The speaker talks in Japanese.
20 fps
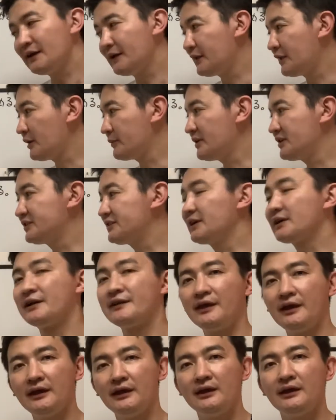あ、いけましたか
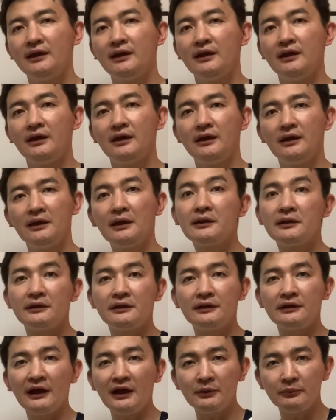ね。
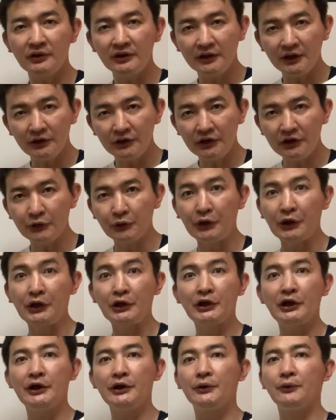えー、内部エネルギーの変
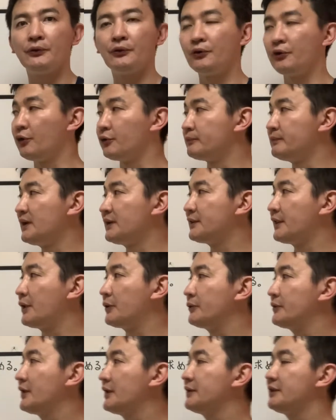化量を、まあ、
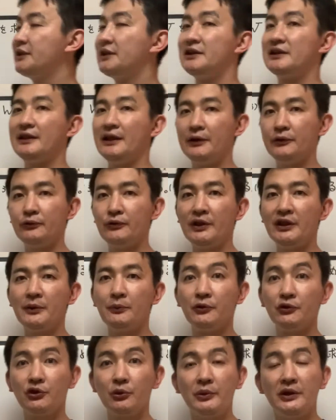デルタ t ね、上で
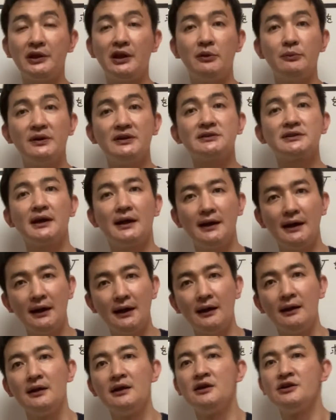求めていますか
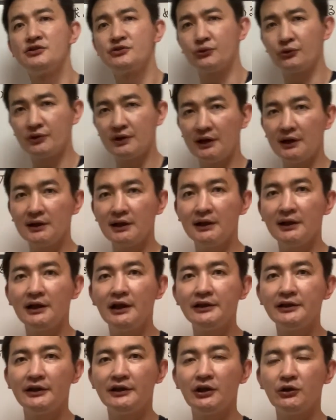ら、そこから考
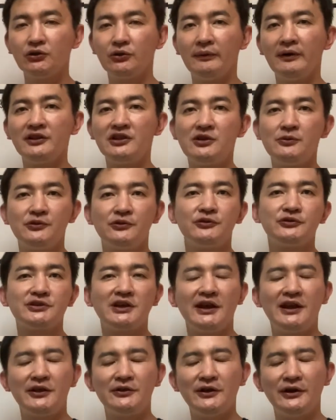えてあげると、まあ、2分の
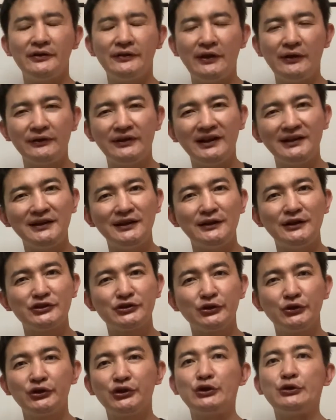3nr デルタ t で
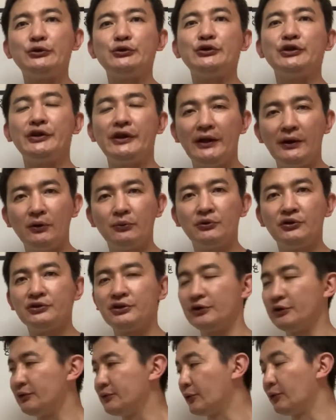しょっていうふうにね、思っ
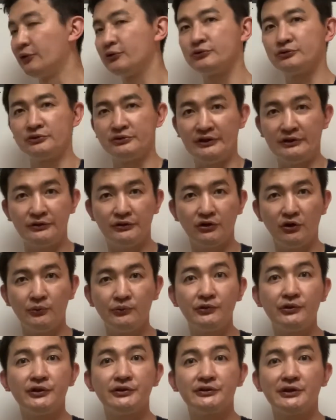てる人多くいると
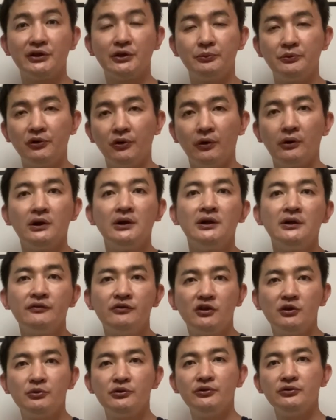思うんですけども、
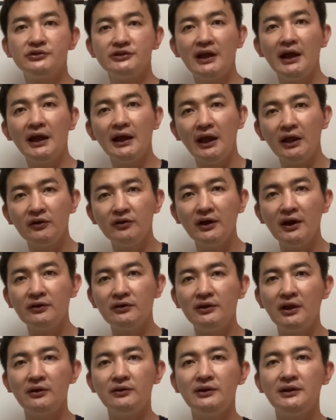2分の 3nr
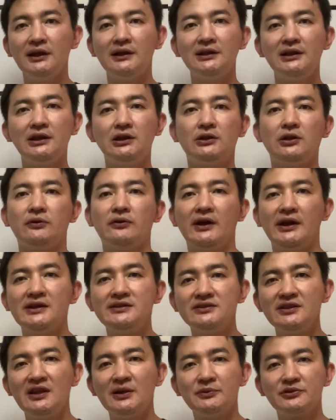デルタ t っていうのは、い
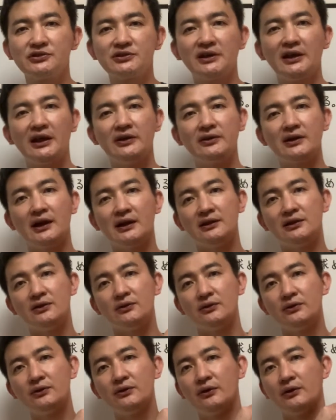つでも使えるかってい
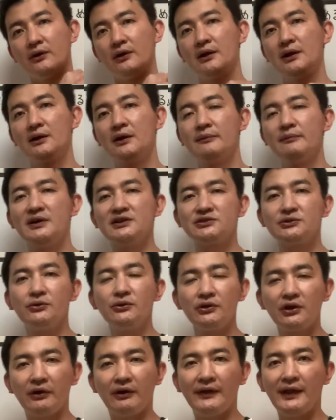うと、まあ、そ
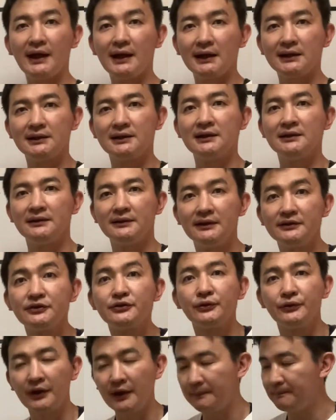うではなかったんです
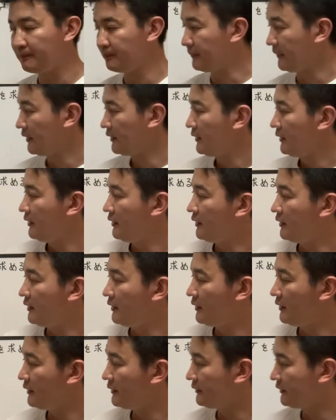よね。
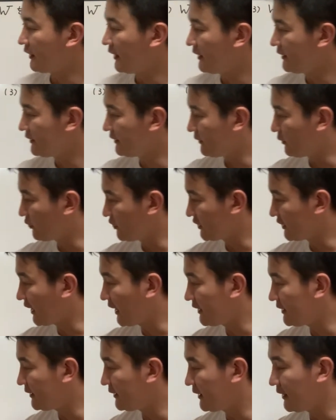えー、単、これ
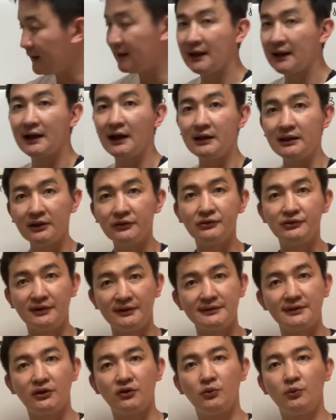単理っ書いてるんで
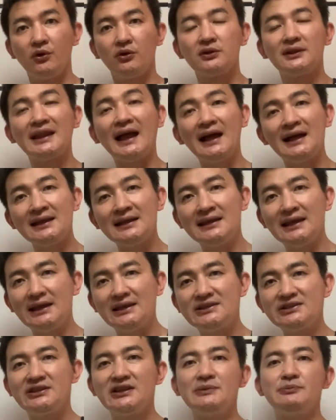すけども、単
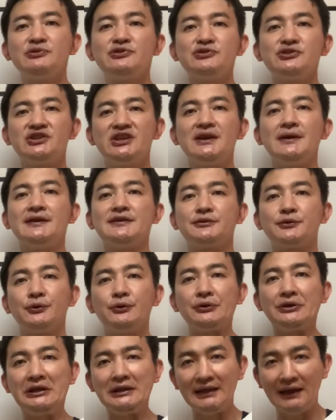原子分子理
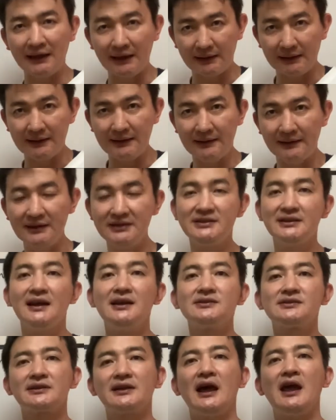想気体でしか
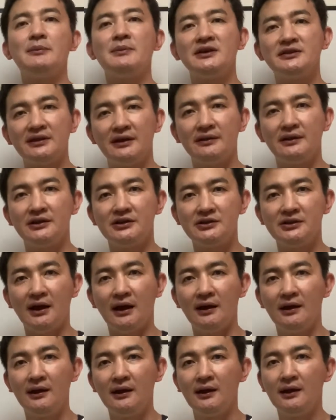使えませんでし
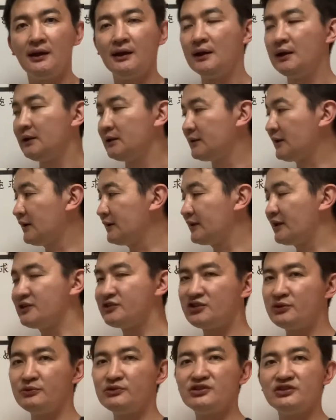た。単原
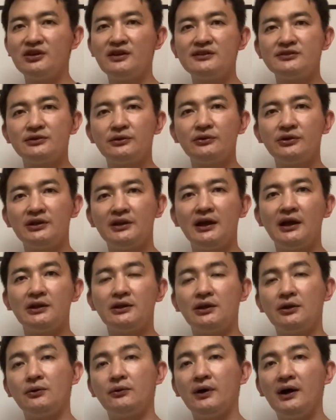子分子理想気体っ
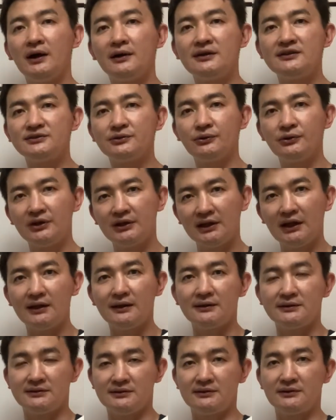ていうのは理想気体
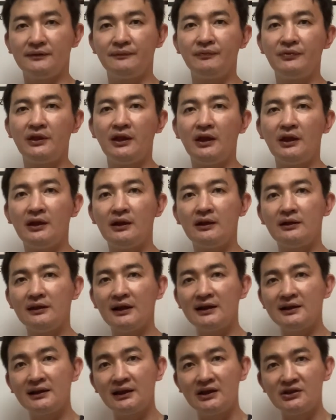です。で、
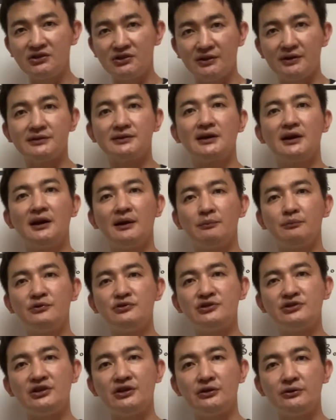単原子ですから分
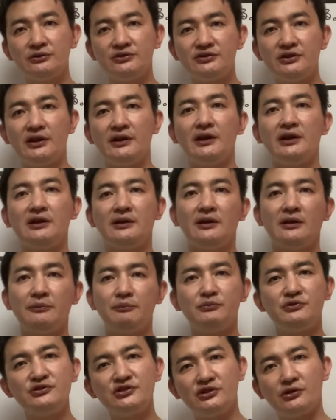子一つでできて、
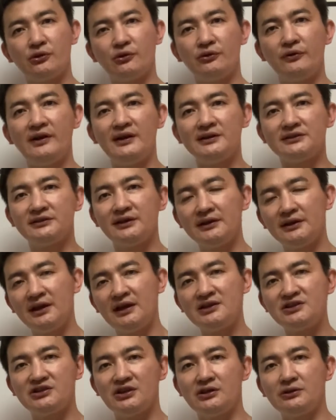分子とは言わないですね。
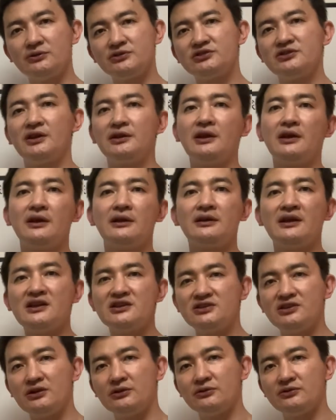原子一つでで、原
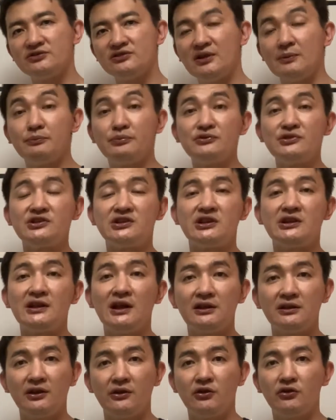子一つで分子に
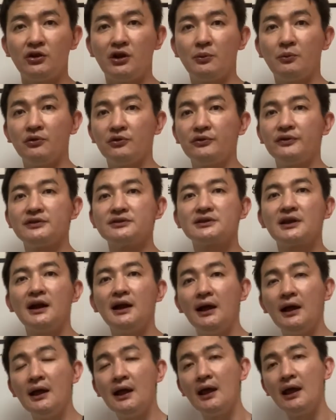なっているようなものですか
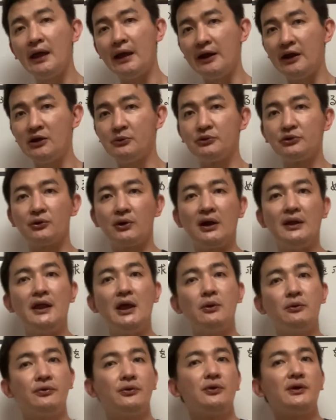ら、ヘリウムとか
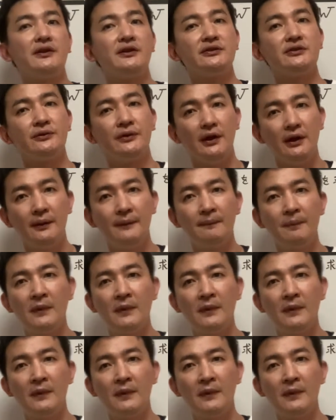ネオンとかですね。